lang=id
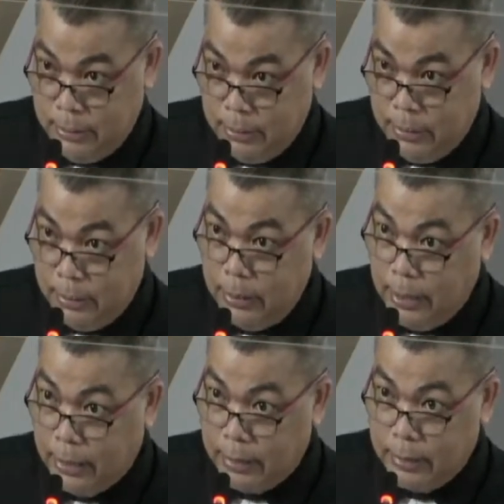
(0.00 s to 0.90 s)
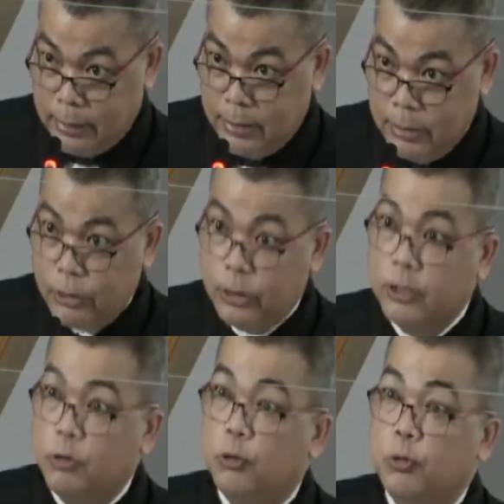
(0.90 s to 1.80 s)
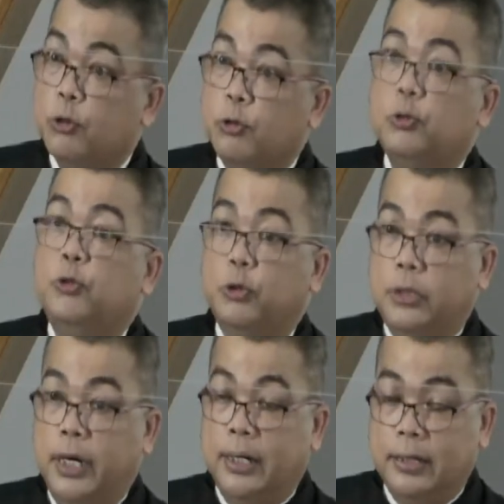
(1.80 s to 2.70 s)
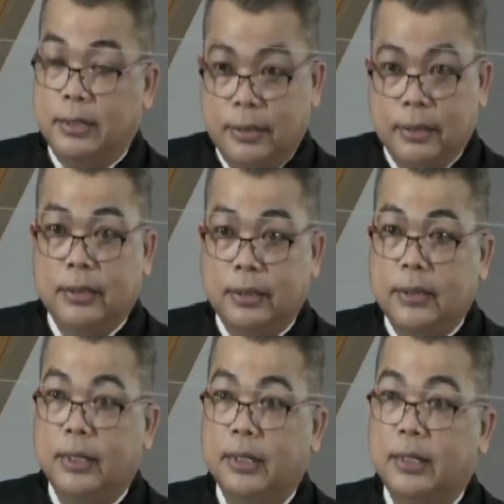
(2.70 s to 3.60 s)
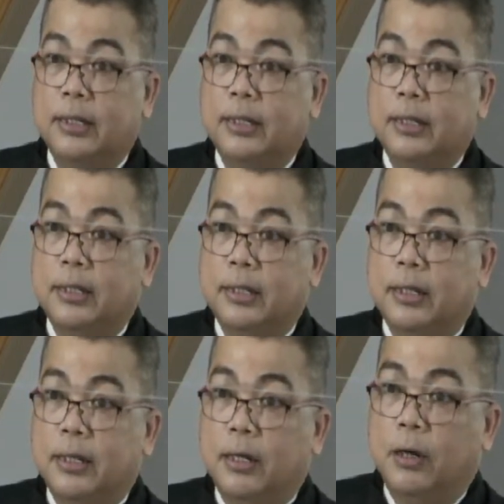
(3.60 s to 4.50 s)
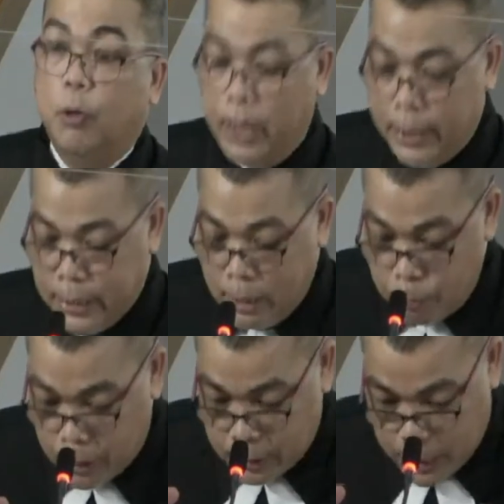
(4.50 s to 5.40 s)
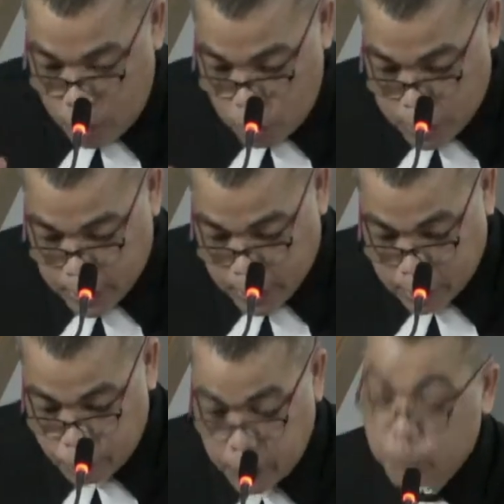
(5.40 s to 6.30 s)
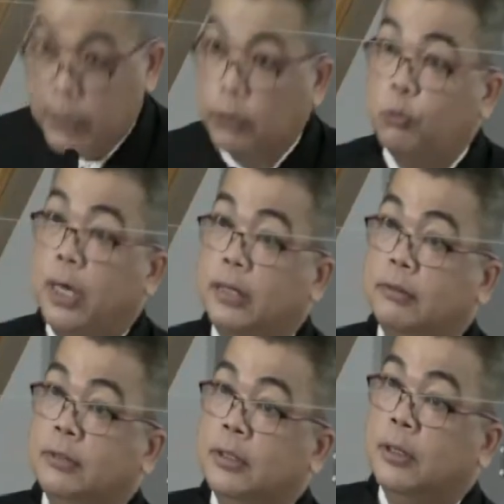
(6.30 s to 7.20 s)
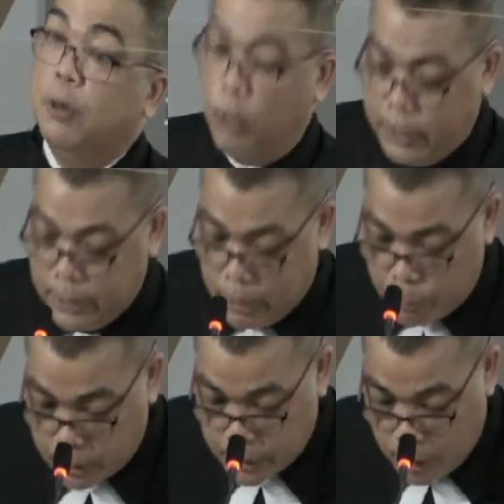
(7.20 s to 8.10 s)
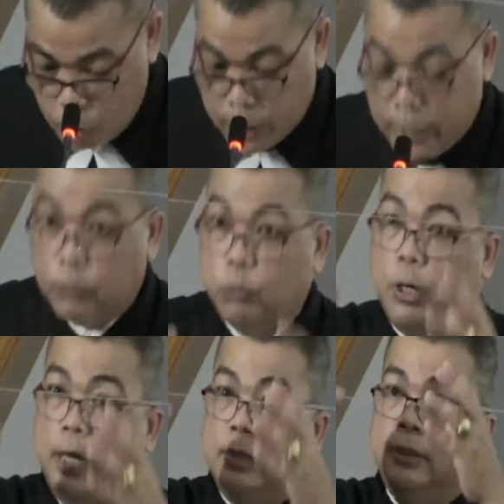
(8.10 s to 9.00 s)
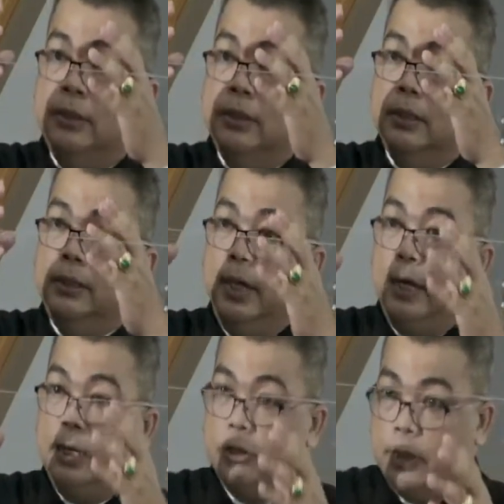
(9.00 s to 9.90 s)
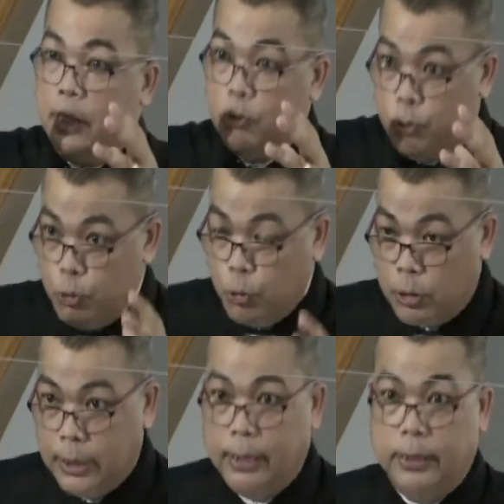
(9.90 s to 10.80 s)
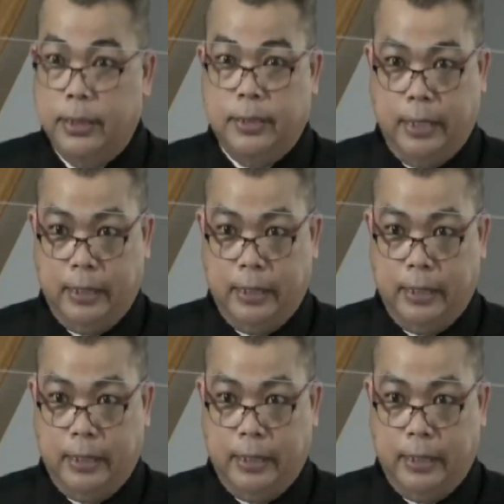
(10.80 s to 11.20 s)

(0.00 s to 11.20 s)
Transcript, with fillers: dengan sejujur-jujurnya. Ya. Orang yang bergaul dengan firman Tuhan, orang yang bergaul dengan Tuhan, dia akan selalu jujur dengan dirinya.